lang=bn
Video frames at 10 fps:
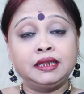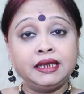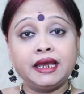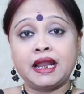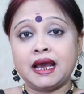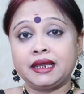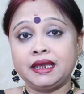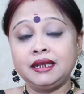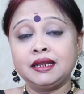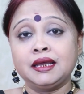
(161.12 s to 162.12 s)
দিয়ে
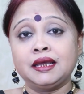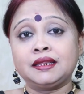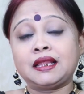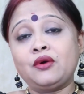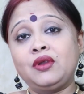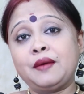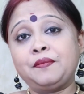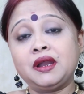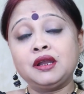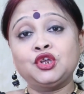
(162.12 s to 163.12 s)
রাখেন তাহলে
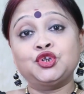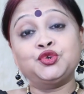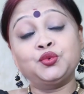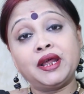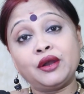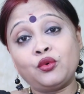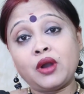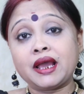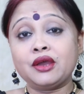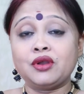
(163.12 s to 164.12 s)
আপনার চুলের
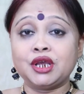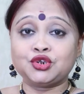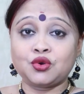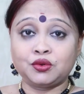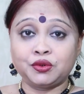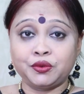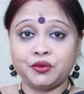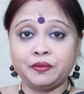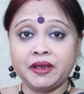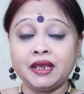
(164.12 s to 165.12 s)
গোড়াকে অনেক শক্ত
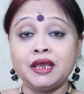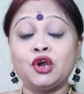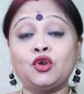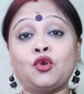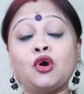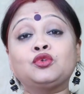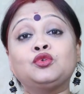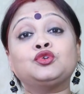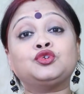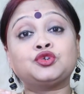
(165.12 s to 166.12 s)
করবে
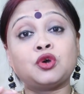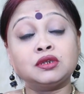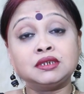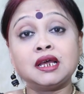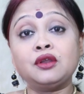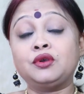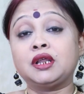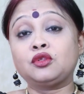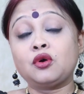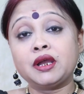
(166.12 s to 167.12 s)
রক্ত
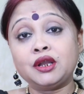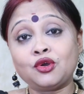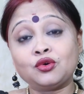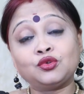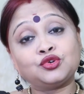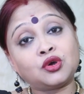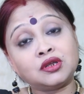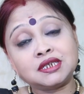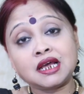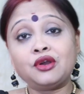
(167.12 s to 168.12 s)
সঞ্চালনটা ত্বকের রক্ত
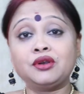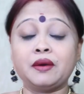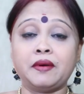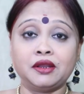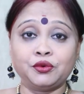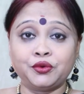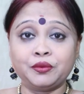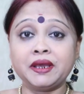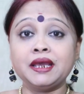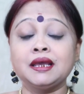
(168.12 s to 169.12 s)
সঞ্চালনটা ভালো
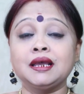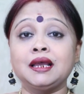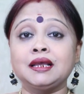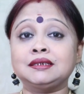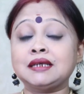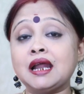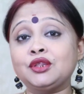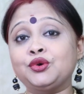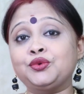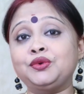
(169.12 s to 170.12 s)
করবে যার
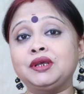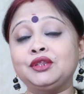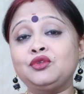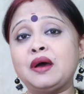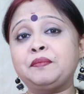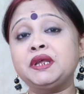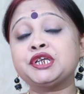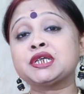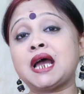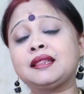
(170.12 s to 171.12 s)
দরুন কিন্তু আপনি
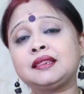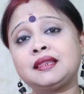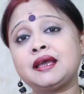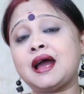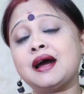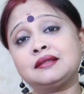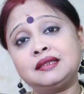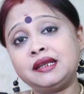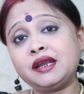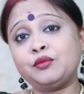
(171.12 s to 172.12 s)
সাত থেকে আট
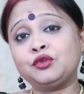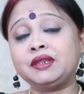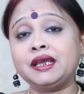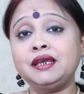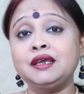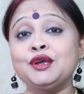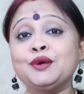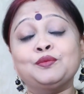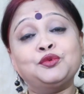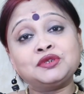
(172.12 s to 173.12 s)
দিনের মধ্যেই
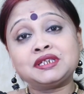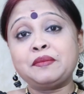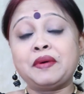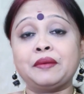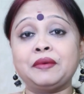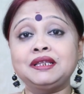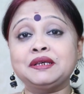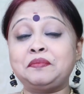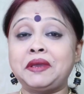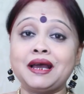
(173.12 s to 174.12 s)
বুঝতে পারবেন
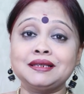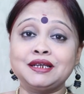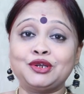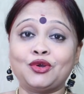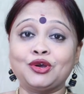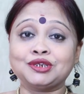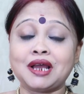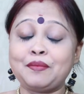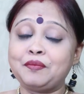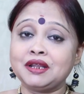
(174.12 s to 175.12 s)
যে পেঁয়াজের রস
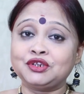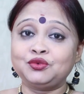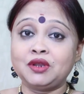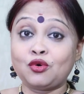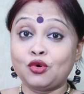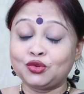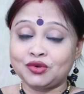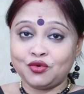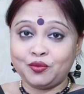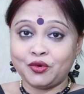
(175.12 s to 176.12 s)
আপনার চুলে
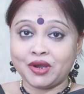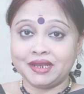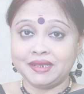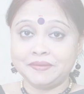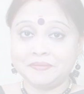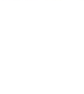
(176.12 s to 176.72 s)
কতটা উপকারী